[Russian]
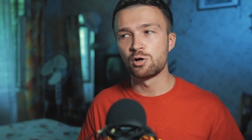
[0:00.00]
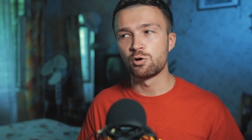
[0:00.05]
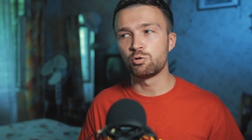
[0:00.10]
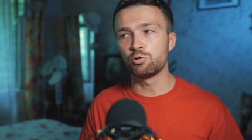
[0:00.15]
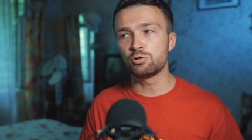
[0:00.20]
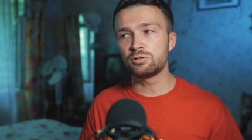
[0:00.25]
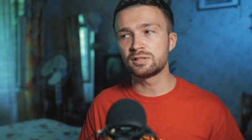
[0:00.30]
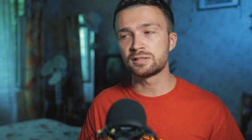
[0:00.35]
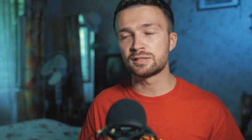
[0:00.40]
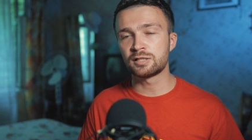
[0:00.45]

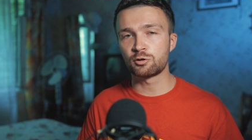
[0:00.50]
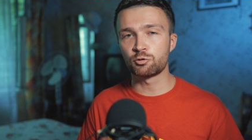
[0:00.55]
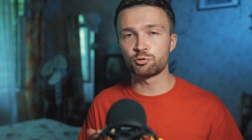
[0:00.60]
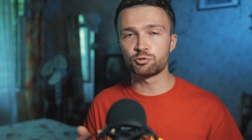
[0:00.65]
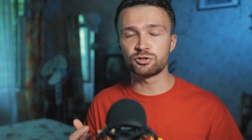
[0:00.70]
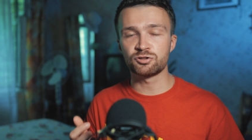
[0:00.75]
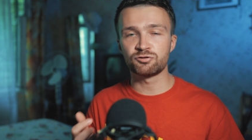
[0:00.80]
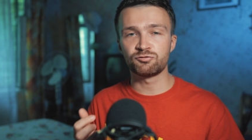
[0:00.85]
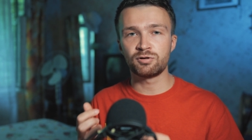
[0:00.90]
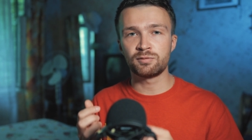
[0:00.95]
он
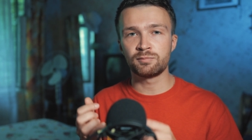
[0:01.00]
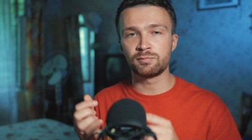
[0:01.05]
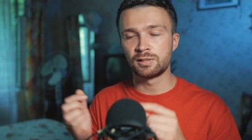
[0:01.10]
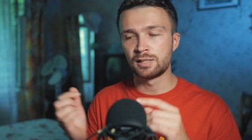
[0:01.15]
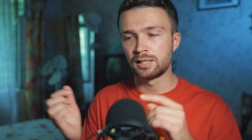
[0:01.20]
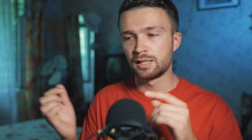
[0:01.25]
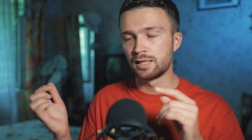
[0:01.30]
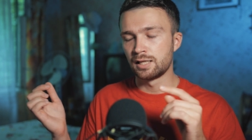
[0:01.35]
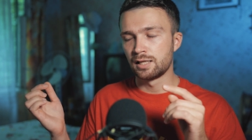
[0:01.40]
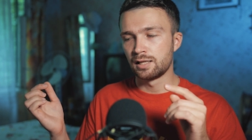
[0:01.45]
накрутит вам
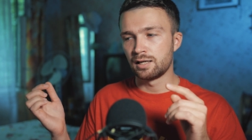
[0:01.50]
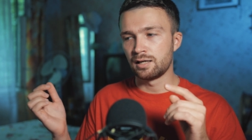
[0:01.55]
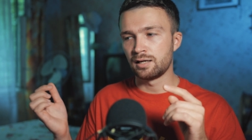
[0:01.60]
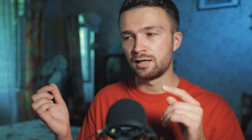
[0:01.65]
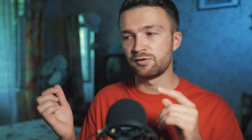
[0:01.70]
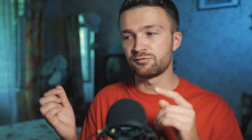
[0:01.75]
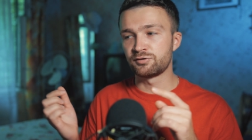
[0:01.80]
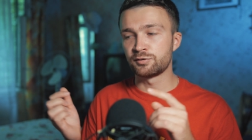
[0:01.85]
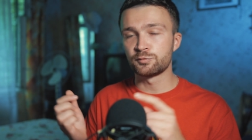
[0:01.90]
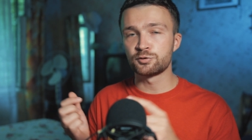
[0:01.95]

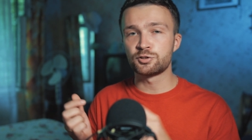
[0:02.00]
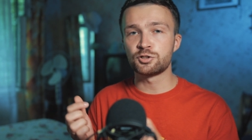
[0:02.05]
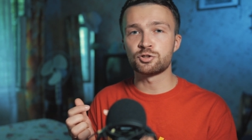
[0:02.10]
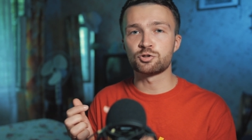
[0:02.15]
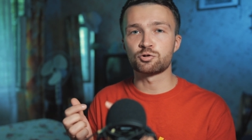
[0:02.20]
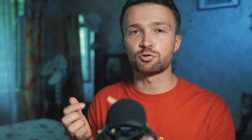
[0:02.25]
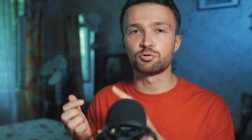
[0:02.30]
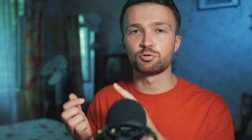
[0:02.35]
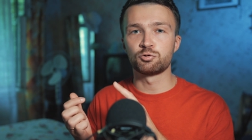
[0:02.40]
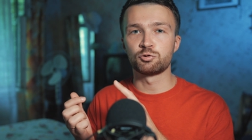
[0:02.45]
а,
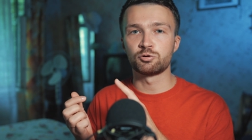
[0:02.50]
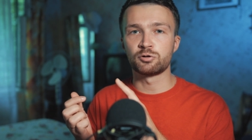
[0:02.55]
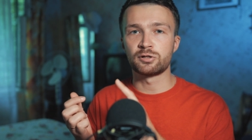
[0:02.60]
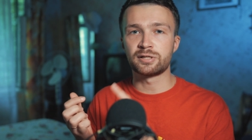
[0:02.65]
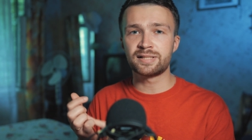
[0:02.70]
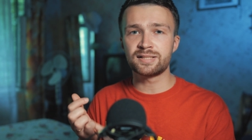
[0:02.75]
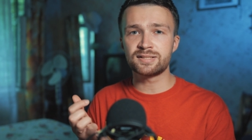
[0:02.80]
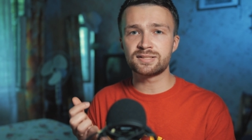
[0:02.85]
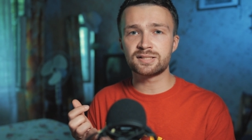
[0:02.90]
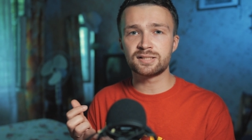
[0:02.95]
автоматическую
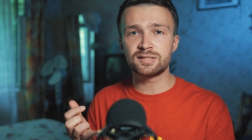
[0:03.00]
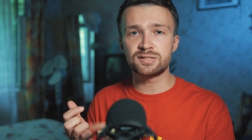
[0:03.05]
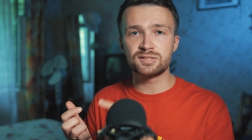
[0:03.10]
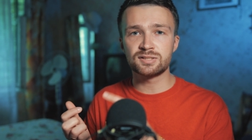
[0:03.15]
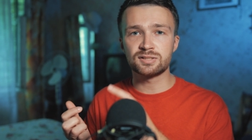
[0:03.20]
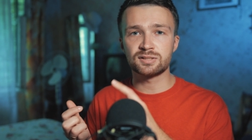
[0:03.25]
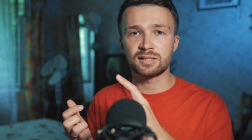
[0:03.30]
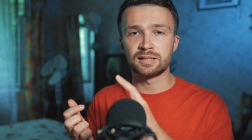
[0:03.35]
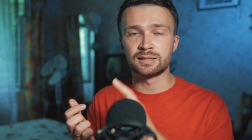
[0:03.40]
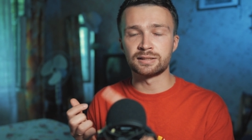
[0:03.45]

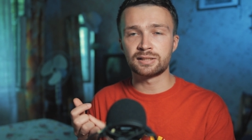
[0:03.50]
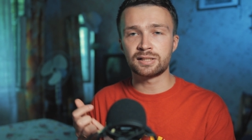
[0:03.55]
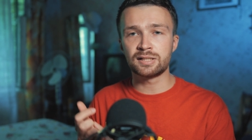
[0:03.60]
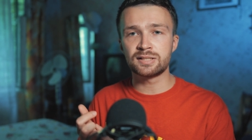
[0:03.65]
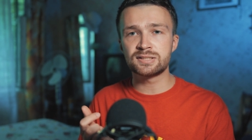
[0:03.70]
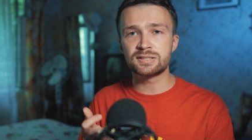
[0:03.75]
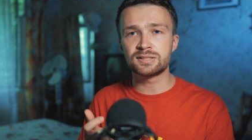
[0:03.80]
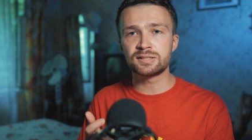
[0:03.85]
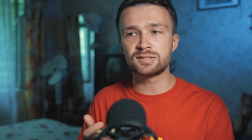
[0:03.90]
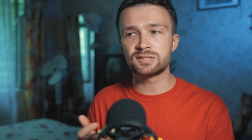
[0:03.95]
резкость,
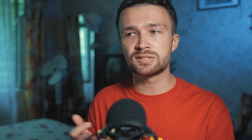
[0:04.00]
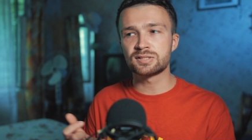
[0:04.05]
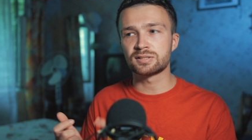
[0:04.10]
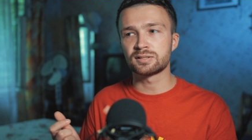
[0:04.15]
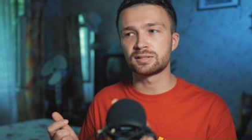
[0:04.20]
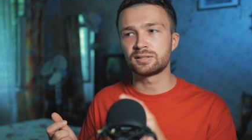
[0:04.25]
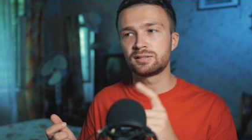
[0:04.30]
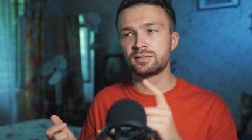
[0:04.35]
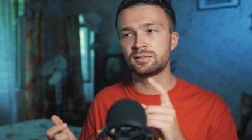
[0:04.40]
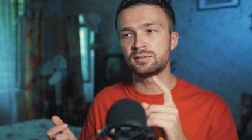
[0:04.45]
контрастность
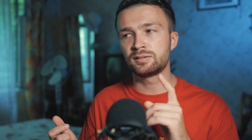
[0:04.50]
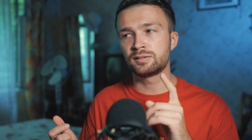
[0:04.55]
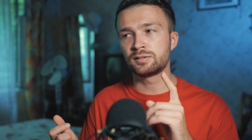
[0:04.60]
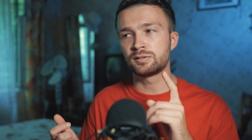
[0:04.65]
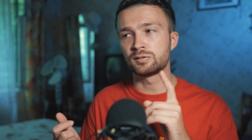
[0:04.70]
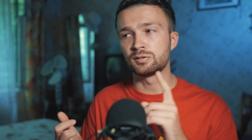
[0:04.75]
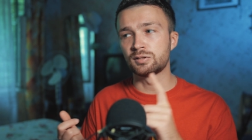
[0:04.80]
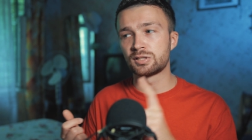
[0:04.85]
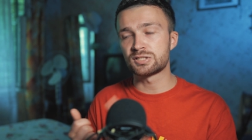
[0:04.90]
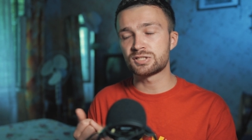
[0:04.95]

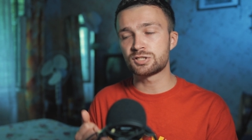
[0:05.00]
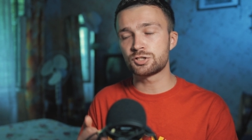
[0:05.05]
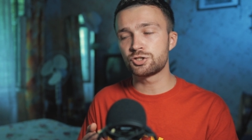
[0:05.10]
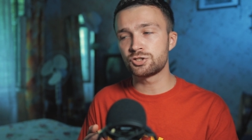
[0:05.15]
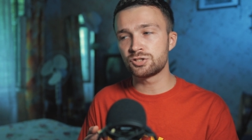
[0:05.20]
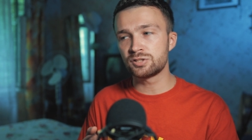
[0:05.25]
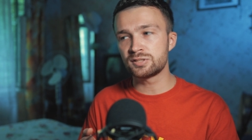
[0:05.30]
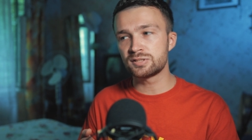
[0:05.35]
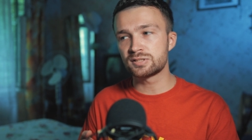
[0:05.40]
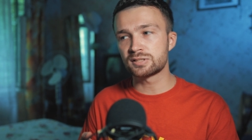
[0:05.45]
и
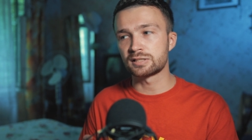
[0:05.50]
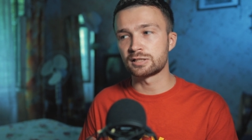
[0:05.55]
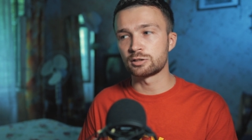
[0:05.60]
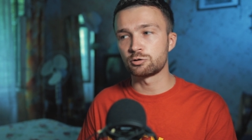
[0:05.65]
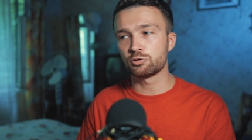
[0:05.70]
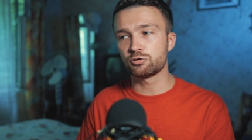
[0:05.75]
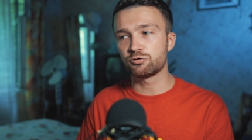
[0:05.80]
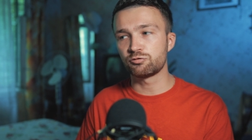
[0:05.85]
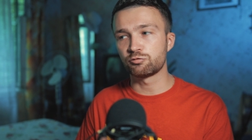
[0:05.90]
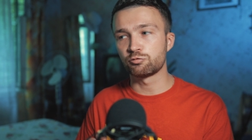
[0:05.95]
насыщенность,
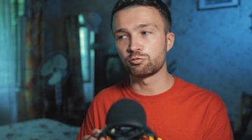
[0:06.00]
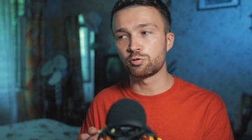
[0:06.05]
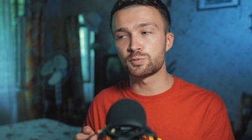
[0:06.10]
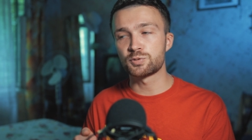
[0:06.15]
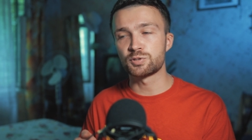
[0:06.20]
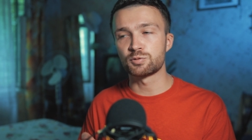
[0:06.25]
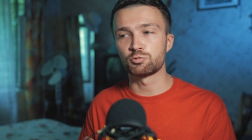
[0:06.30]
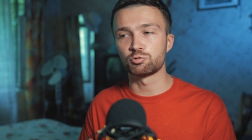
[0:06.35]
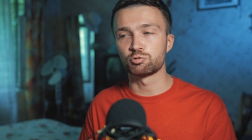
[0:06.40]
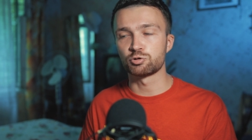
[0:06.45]
которую вы, в
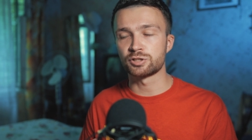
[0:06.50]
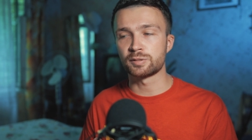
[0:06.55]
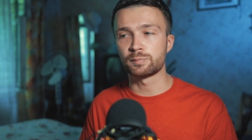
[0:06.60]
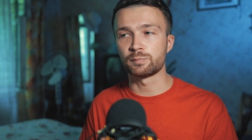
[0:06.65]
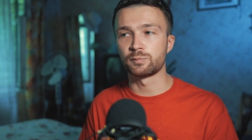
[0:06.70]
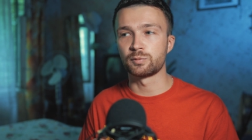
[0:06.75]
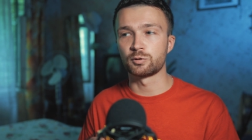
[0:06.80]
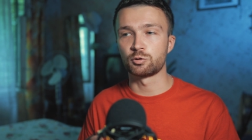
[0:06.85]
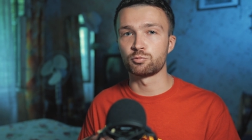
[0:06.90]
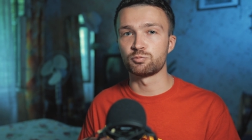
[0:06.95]
общем, уже
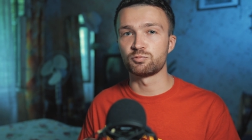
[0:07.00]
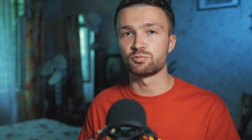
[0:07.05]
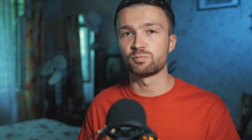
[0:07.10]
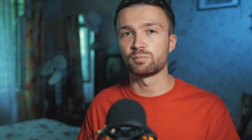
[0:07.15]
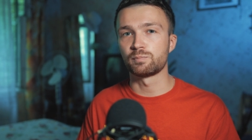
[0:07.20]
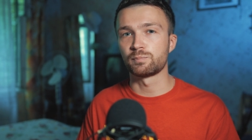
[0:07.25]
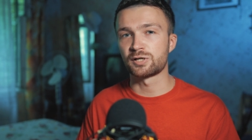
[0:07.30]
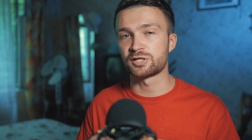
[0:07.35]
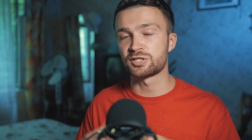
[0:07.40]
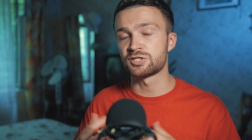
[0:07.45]
потом
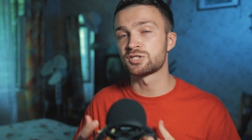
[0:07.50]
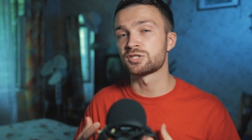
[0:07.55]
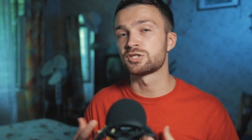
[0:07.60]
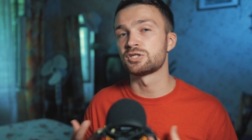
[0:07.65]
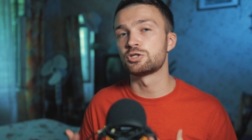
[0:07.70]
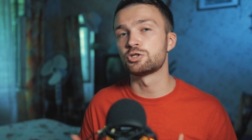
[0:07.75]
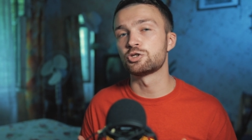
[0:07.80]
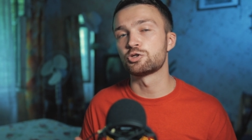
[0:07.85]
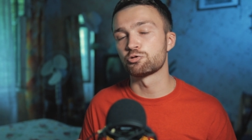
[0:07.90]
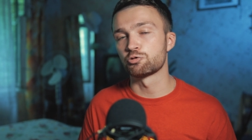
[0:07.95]
практически
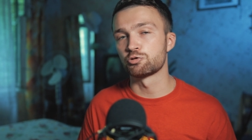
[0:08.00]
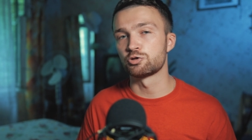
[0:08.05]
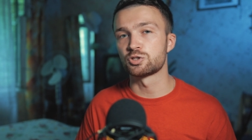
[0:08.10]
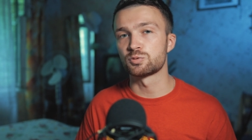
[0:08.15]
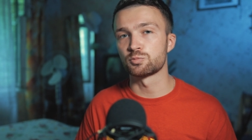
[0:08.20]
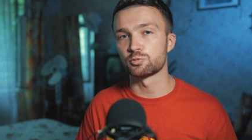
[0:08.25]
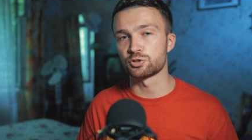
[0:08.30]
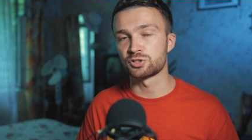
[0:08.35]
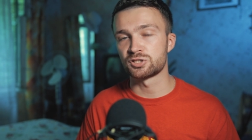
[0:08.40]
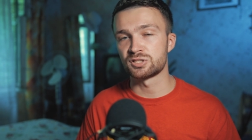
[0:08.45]
ничего не
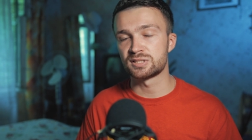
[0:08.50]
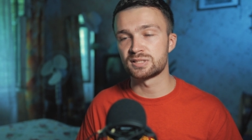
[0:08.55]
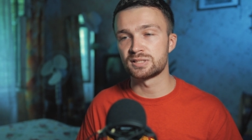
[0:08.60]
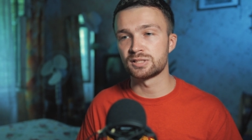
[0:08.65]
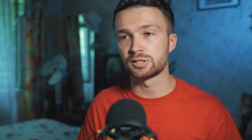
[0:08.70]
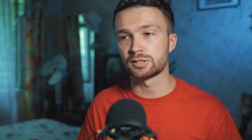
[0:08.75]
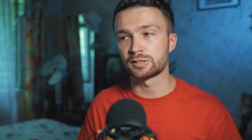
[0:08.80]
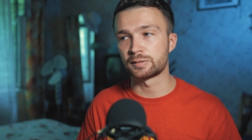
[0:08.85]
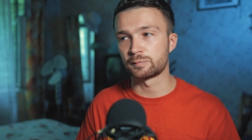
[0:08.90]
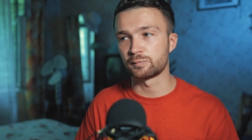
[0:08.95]
сможете
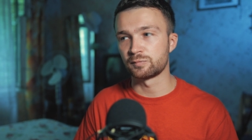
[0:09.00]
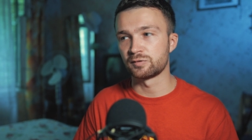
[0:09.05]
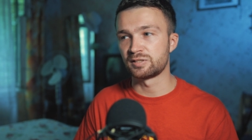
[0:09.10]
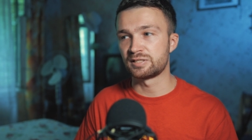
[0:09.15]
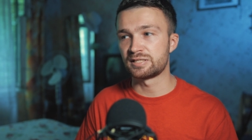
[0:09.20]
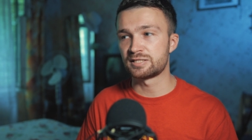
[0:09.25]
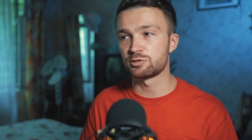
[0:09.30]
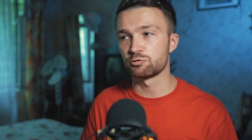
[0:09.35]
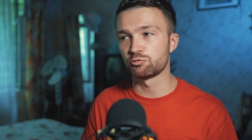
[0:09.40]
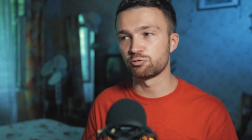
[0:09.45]
сделать.
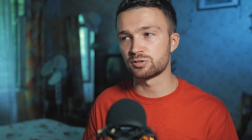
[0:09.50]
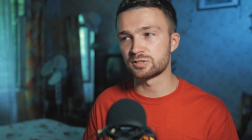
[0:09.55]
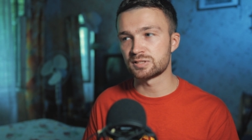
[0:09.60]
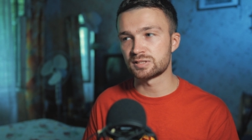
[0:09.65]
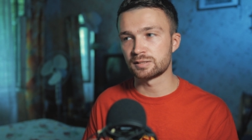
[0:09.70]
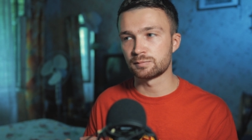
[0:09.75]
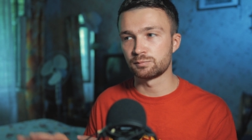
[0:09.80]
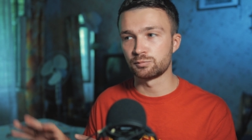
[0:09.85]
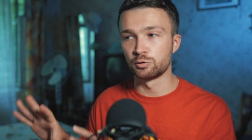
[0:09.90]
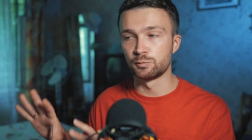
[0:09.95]
Если у
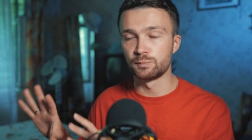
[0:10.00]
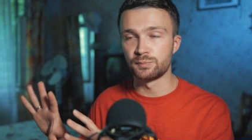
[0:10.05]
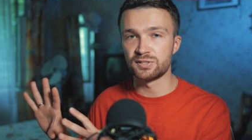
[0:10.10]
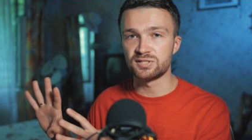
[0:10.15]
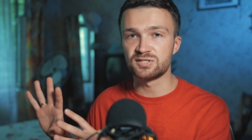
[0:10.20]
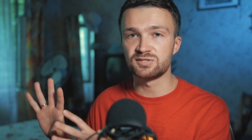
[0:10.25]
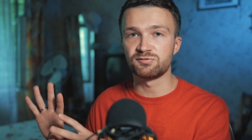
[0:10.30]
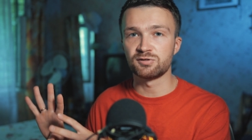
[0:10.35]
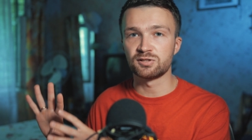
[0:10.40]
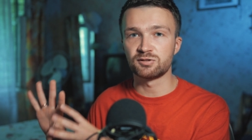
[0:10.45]
вас был
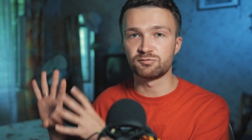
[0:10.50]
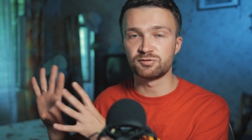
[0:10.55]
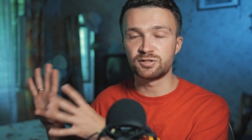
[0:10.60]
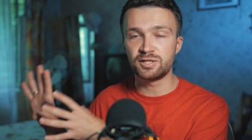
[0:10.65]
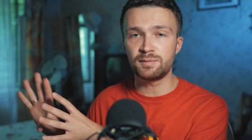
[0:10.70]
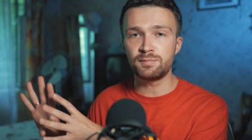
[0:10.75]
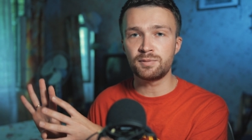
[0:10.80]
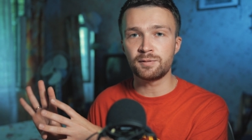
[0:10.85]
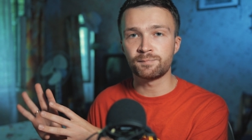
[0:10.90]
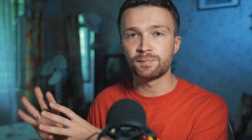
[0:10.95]
пересвет в
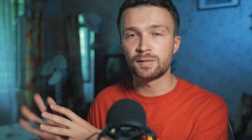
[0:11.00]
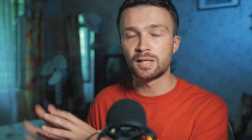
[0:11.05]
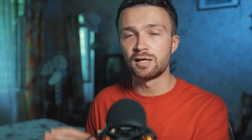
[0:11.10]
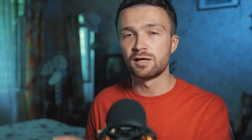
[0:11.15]
небе,